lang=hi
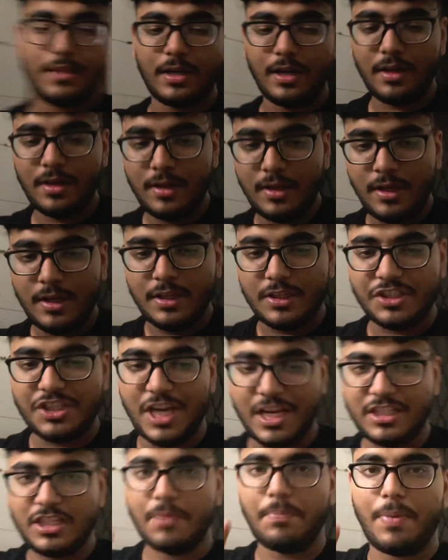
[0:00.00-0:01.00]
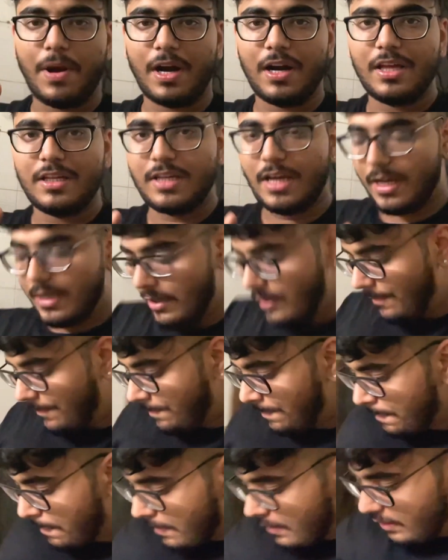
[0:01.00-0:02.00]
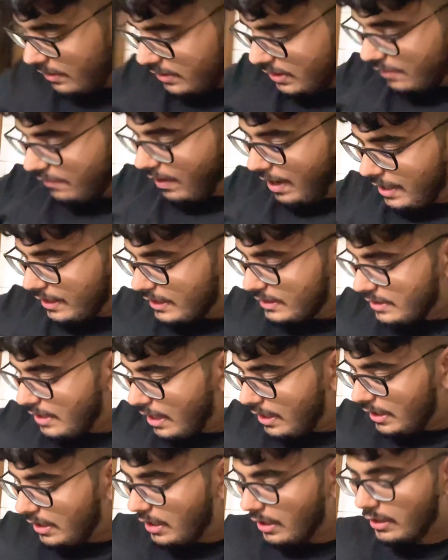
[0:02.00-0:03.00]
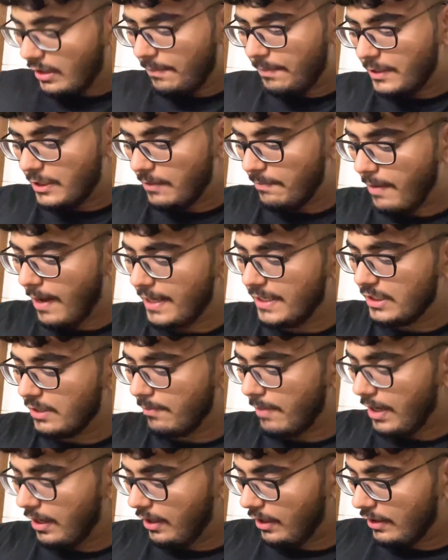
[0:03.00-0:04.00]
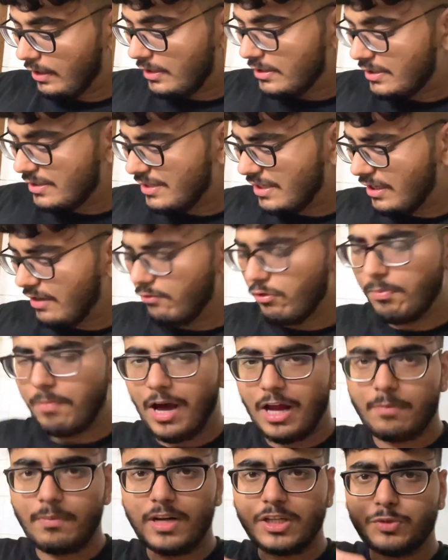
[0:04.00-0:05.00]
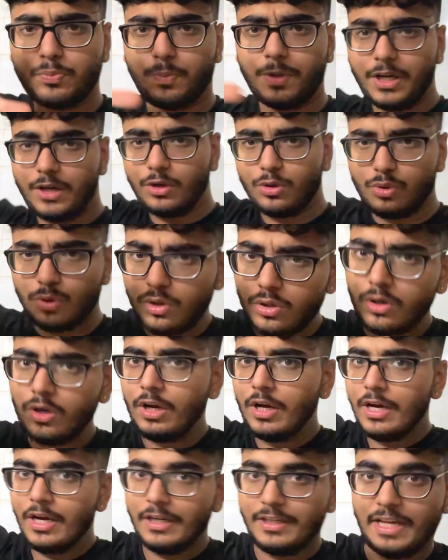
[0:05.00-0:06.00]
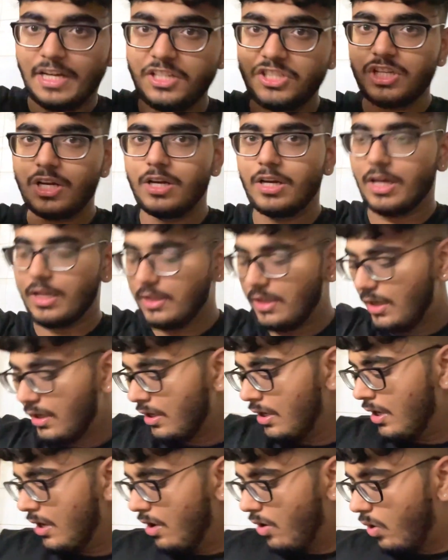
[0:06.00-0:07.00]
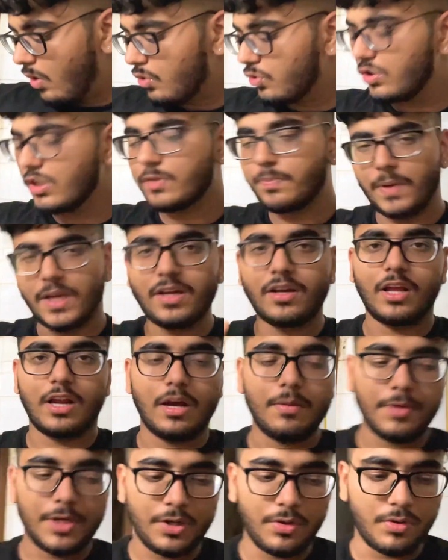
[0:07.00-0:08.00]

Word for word: था जैसे ही पकड़ा जाए ना दीवार के सहारे लग के पीछे भारी सामान रखना जिससे कि वो बार बार स्प्रिंग को टेंशन ना दे और उससे स्प्रिंग खराब नहीं